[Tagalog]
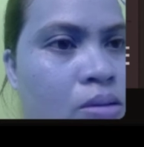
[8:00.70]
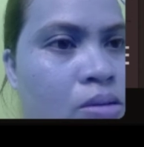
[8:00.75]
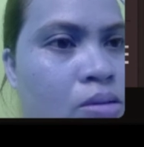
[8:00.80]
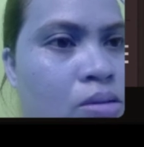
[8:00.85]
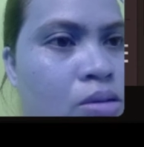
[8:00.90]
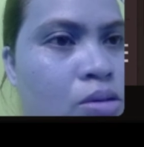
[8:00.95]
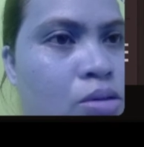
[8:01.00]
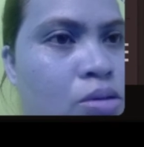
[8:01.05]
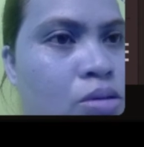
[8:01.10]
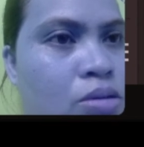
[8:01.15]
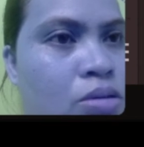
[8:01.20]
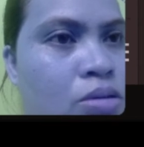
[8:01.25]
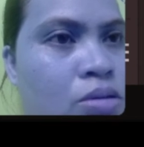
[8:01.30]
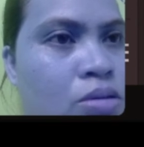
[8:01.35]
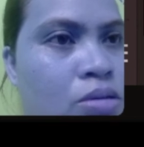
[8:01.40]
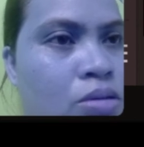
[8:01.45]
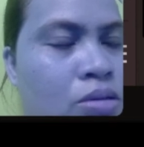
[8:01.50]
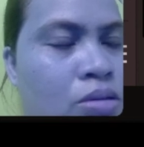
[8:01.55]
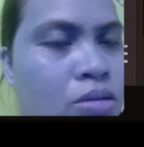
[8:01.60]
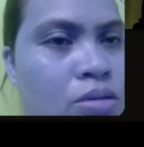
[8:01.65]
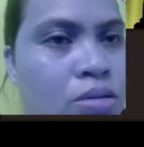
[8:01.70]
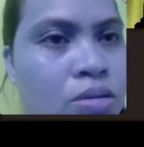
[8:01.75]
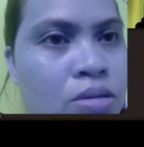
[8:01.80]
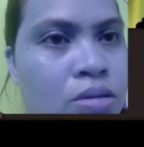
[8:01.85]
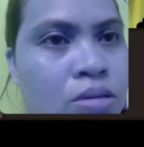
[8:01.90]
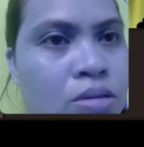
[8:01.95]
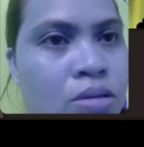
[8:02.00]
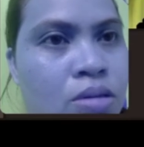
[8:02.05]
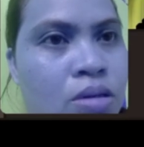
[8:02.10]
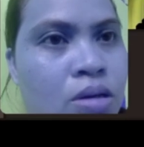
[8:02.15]
Yun.
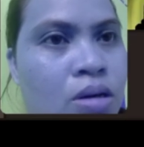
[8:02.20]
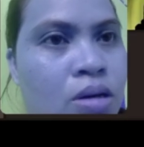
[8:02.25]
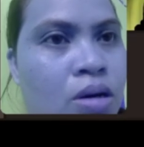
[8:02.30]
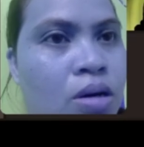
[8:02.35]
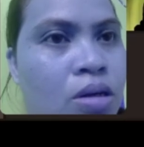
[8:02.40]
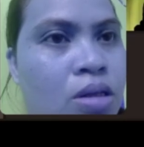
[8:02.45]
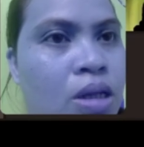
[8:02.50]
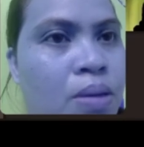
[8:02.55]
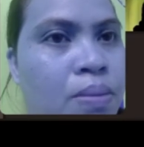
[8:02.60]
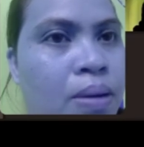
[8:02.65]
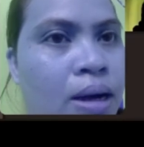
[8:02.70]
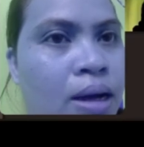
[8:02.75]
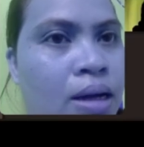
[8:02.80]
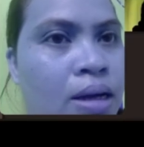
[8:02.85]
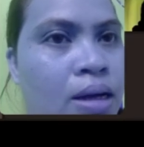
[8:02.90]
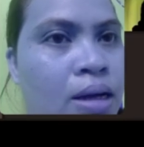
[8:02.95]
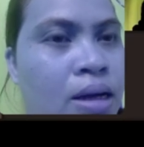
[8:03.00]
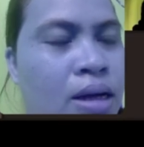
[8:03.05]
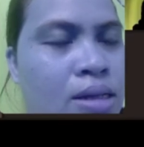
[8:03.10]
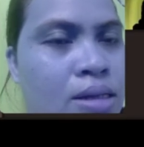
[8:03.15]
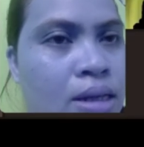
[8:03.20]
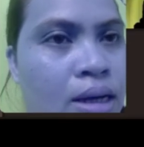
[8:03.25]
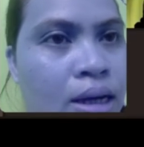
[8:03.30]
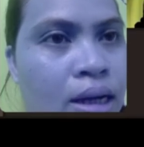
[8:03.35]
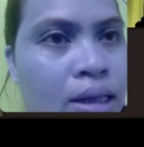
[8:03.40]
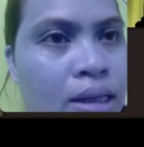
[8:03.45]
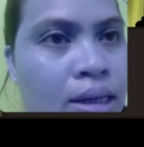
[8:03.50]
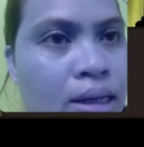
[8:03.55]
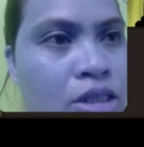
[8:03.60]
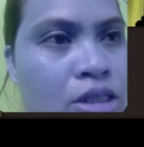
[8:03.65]
O, di ba?
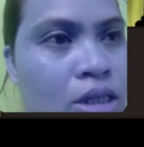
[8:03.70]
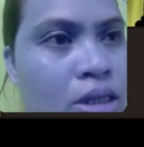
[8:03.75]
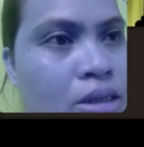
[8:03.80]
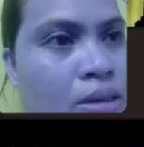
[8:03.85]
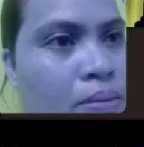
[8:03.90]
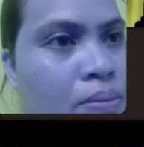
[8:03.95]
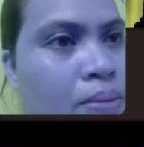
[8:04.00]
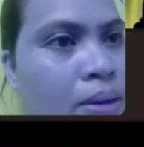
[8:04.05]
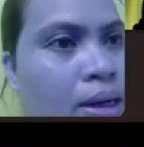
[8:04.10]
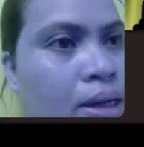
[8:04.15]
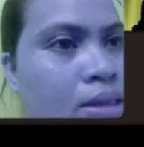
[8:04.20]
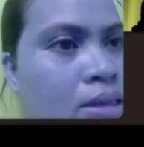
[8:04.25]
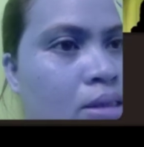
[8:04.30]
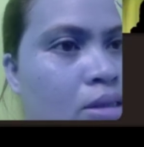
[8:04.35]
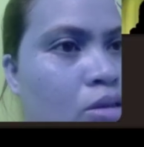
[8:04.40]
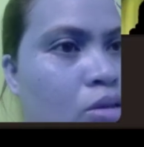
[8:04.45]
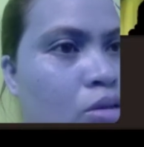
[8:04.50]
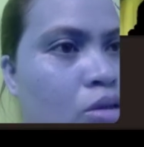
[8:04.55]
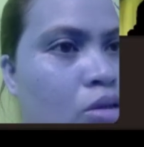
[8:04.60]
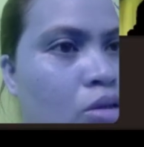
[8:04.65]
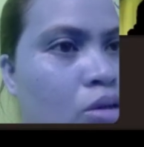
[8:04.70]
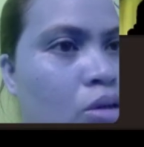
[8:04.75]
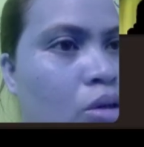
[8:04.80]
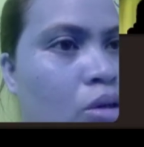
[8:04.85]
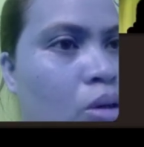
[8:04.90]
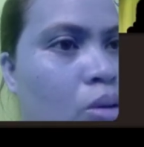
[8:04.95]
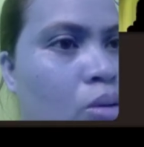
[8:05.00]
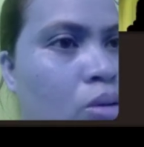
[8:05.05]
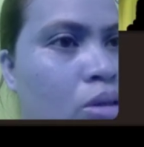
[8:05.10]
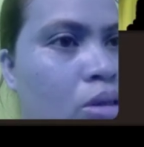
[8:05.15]
Nakita na siya the best. So, yung
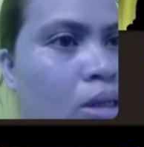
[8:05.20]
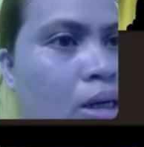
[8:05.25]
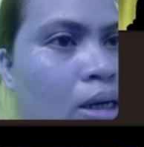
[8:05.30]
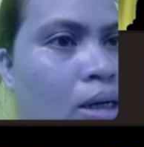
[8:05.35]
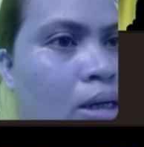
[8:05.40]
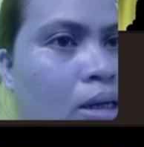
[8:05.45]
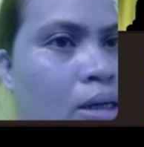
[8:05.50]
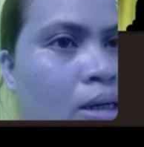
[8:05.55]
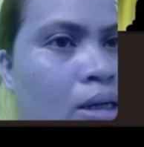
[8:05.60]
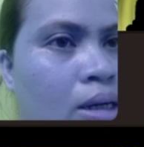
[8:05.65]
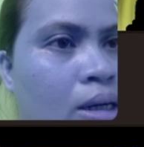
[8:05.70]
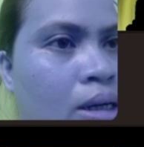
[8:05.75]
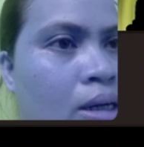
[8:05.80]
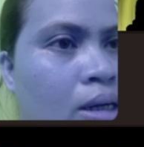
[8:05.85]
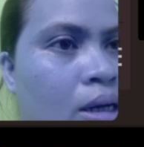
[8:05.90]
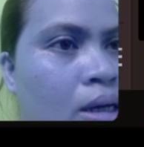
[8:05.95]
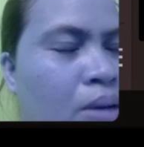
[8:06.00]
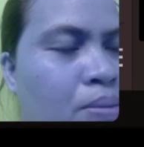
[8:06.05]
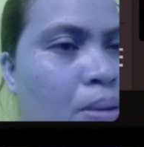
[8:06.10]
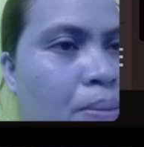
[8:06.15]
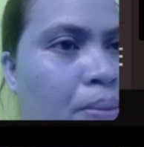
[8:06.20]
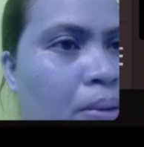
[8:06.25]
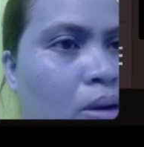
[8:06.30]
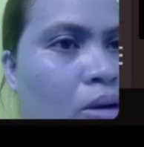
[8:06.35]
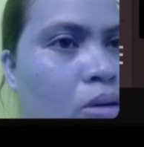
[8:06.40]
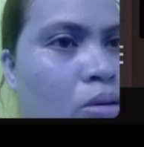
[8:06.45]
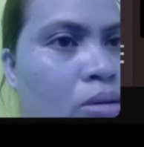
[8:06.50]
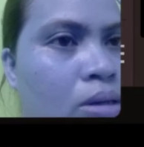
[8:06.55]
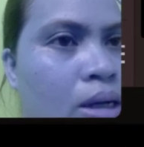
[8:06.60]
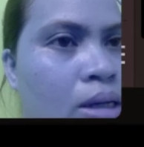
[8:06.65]
glow niya,
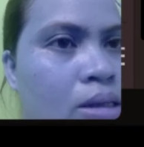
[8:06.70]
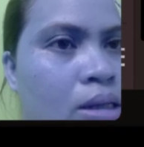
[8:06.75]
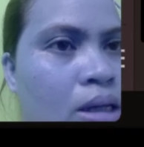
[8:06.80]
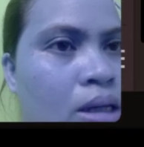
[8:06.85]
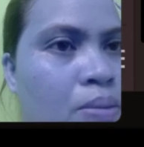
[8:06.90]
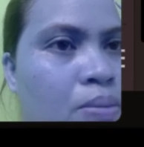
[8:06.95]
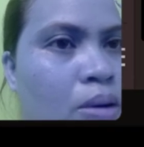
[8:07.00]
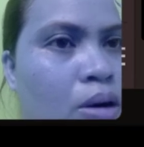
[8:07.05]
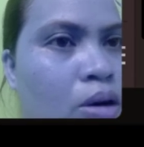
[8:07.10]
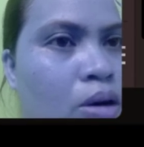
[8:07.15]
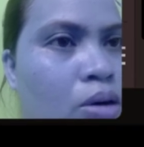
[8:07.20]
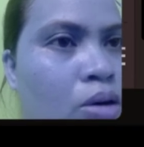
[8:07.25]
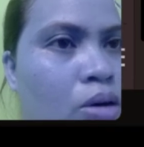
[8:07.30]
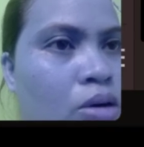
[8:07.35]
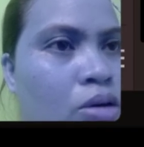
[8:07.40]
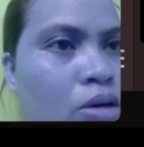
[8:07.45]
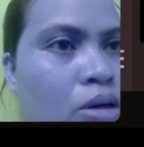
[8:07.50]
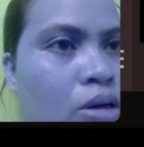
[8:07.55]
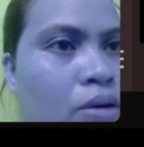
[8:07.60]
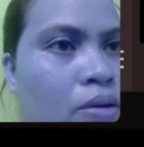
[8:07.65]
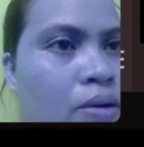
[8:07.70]
ipapaglow natin ibang color